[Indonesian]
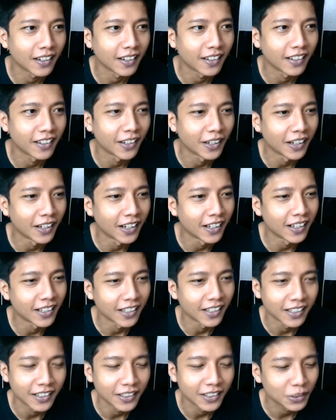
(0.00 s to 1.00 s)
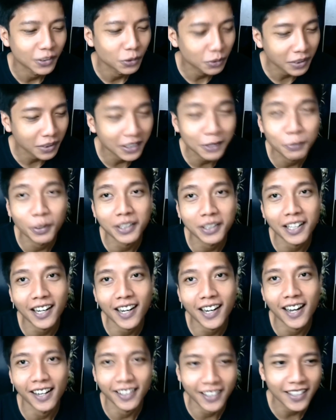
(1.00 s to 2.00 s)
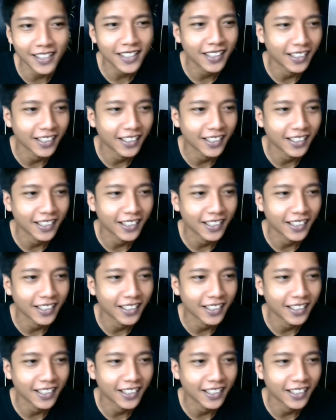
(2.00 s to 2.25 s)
ya sukses buat kakak ya.